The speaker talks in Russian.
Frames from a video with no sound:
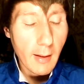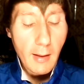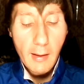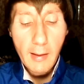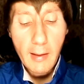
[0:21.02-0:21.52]

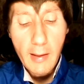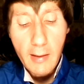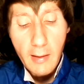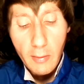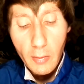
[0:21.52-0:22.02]

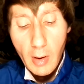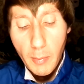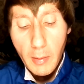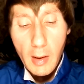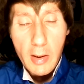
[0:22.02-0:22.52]
Ленина туда
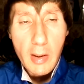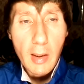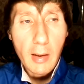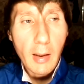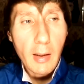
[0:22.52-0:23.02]
положили
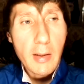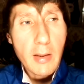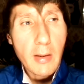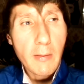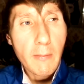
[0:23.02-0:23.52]
как
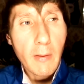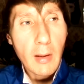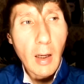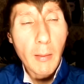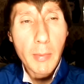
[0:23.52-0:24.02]

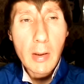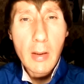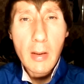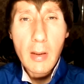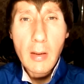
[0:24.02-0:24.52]
символ
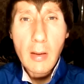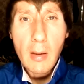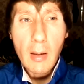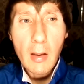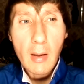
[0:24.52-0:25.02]

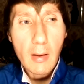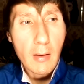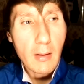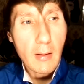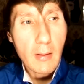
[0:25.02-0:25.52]
объединения а,
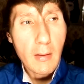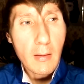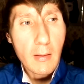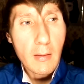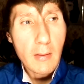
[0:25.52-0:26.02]

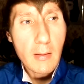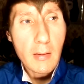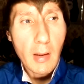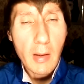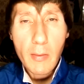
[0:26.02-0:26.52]

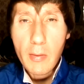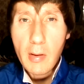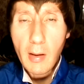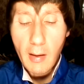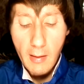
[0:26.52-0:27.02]

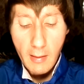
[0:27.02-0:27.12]
Союза